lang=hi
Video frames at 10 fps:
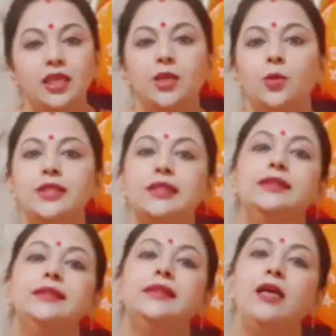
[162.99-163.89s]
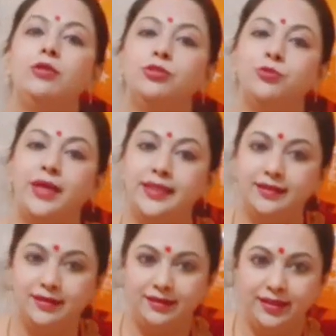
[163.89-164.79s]
कोई संस्था को ज्वाइन
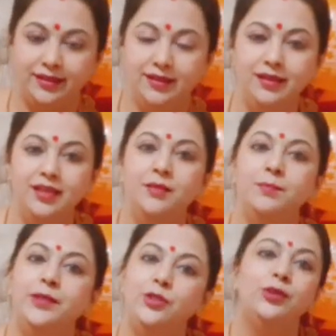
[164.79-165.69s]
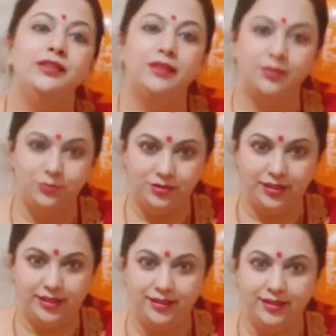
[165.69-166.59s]
कर लेना भी ट्वेल्थ हाउस है